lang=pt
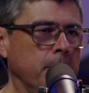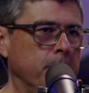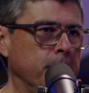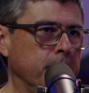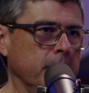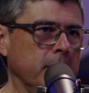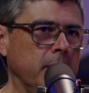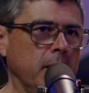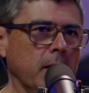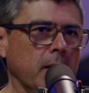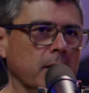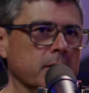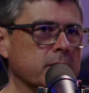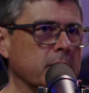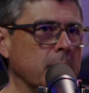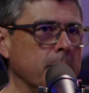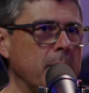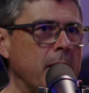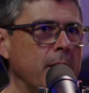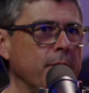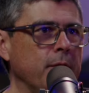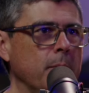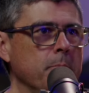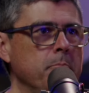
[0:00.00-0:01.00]
porque ela
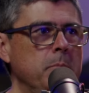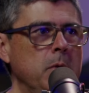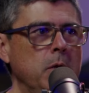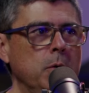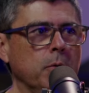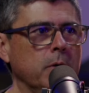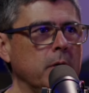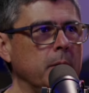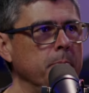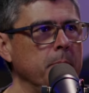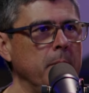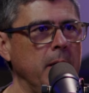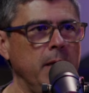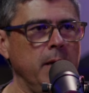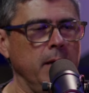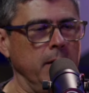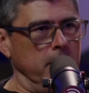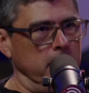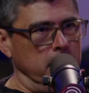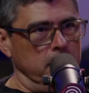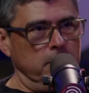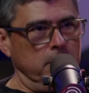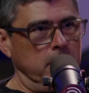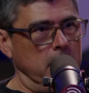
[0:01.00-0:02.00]
chamava Milk Maid,
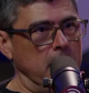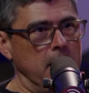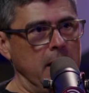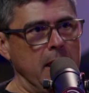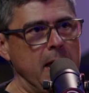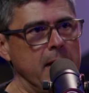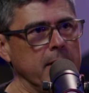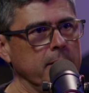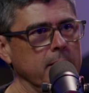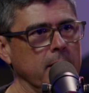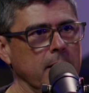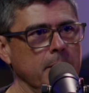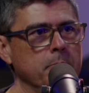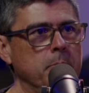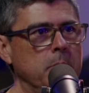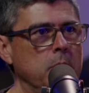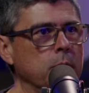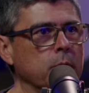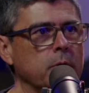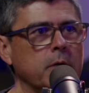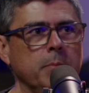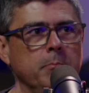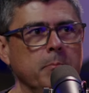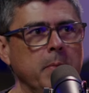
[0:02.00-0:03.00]
eh, a lata era
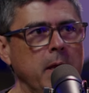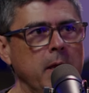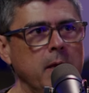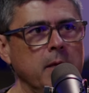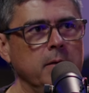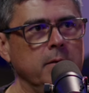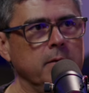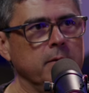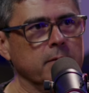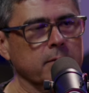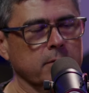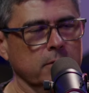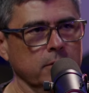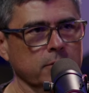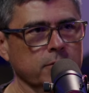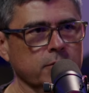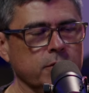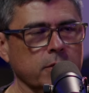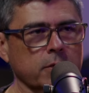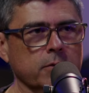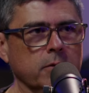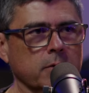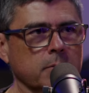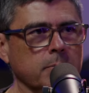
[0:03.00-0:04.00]
Milk made quando
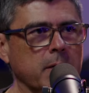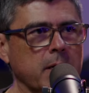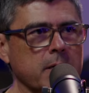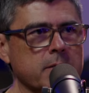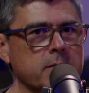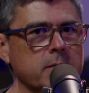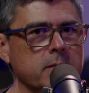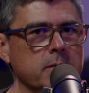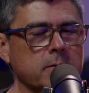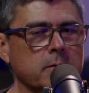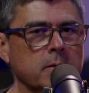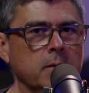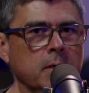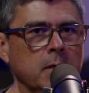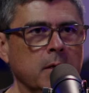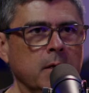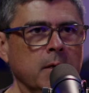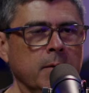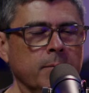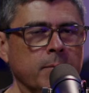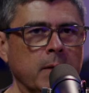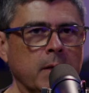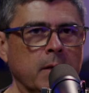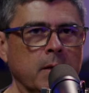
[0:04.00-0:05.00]
chegou no Brasil.
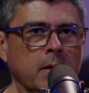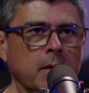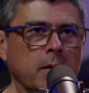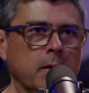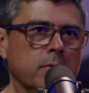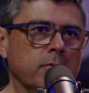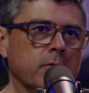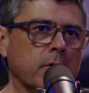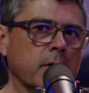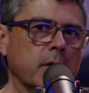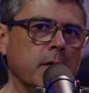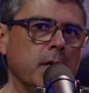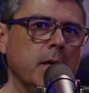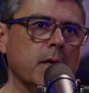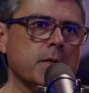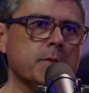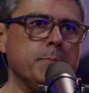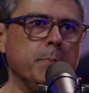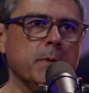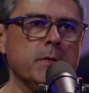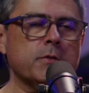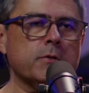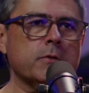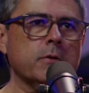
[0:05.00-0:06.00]
Só que as
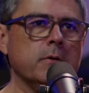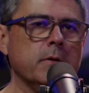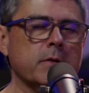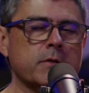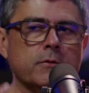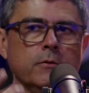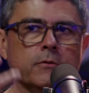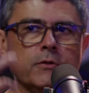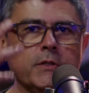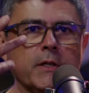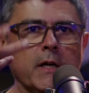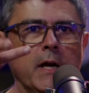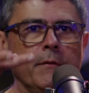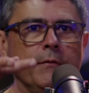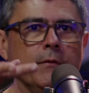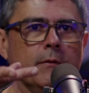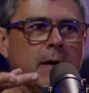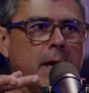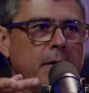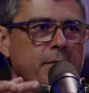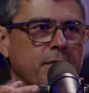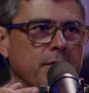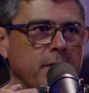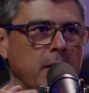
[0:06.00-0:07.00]
pessoas, quando chegavam
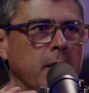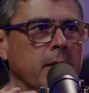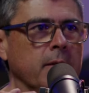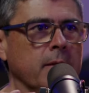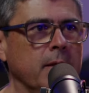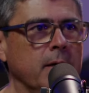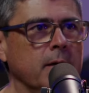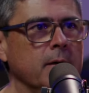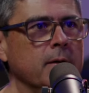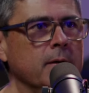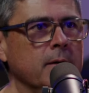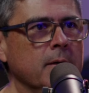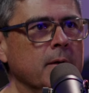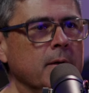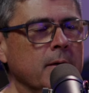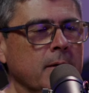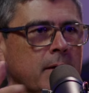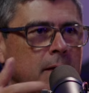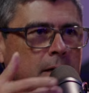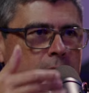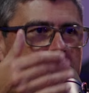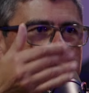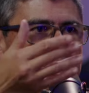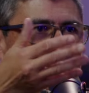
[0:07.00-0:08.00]
na venda,
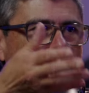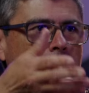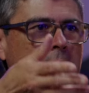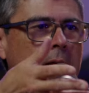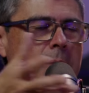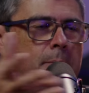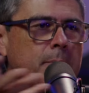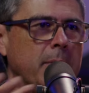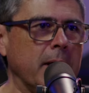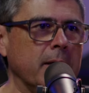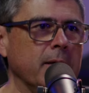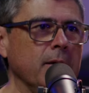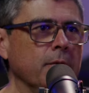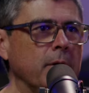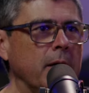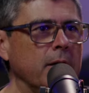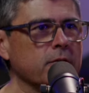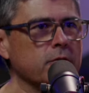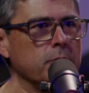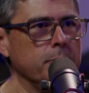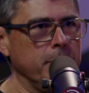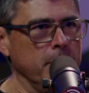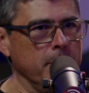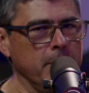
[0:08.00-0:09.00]
a gente tem que lembrar que não era
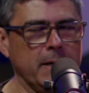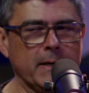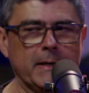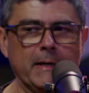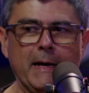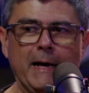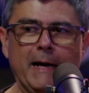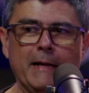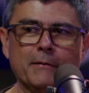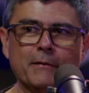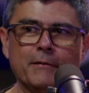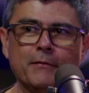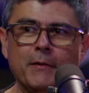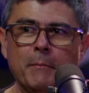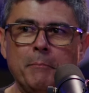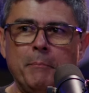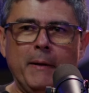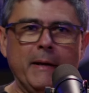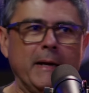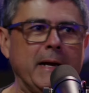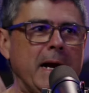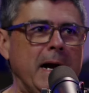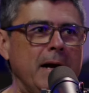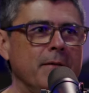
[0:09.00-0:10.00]
supermercado que você
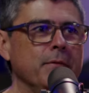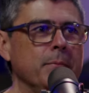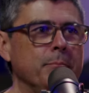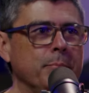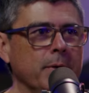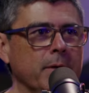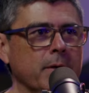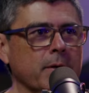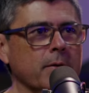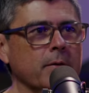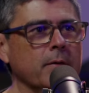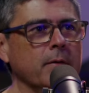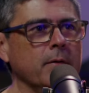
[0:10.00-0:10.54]
pegava e põe é, no...